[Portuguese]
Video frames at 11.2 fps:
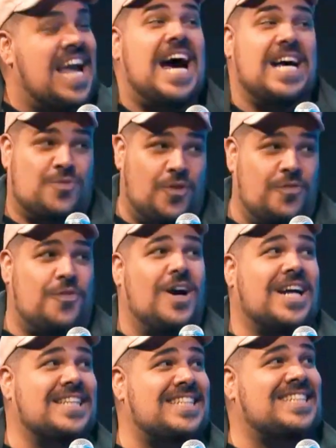As
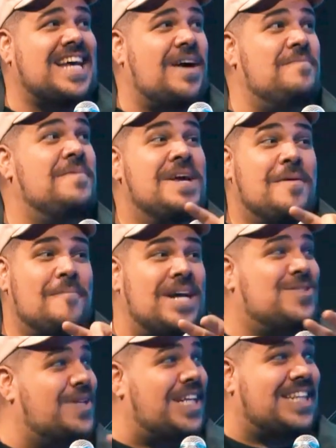fofocas você sabe,
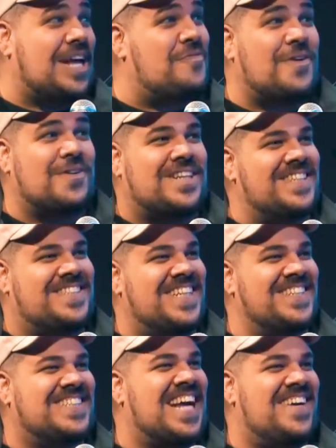mas o que está faltando você
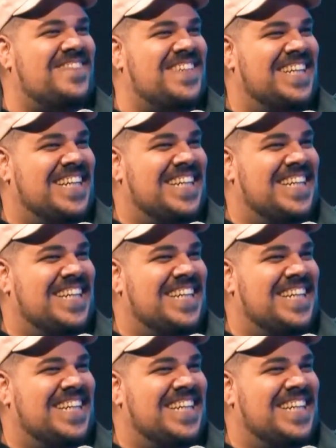não sabe.